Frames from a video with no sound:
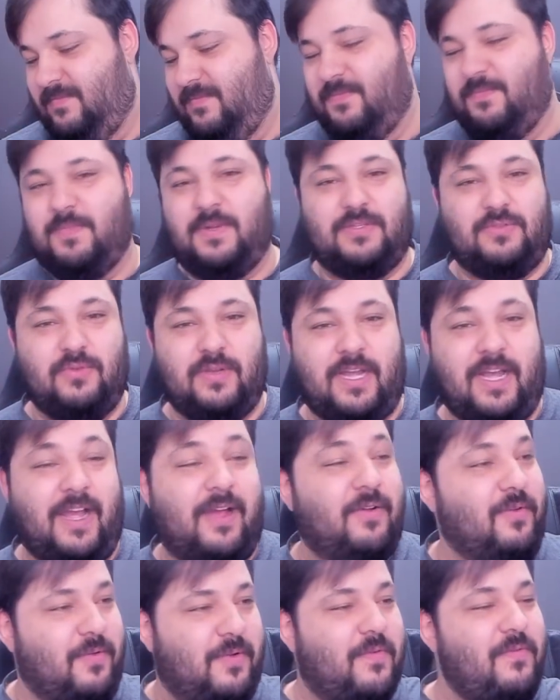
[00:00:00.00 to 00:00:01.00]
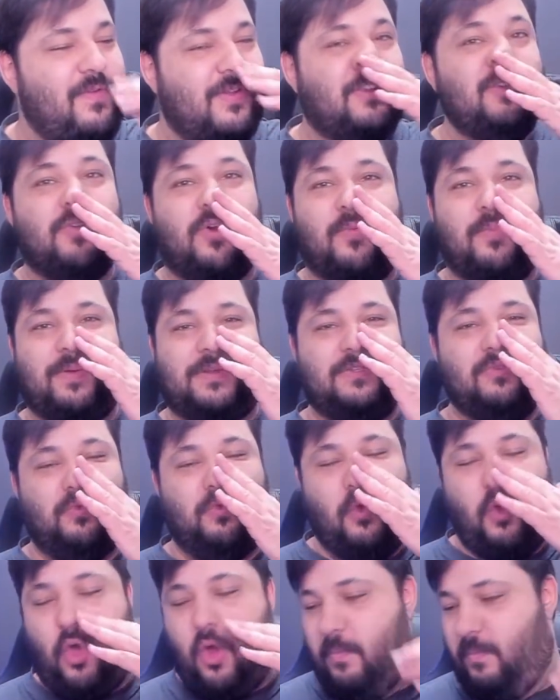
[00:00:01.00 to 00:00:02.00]
Parece um ca... Eu vou de novo, parece
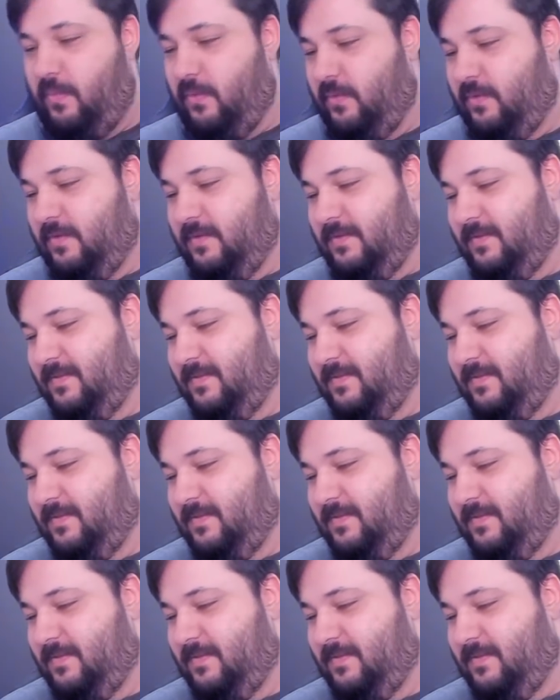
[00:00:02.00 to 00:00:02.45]
um lobo.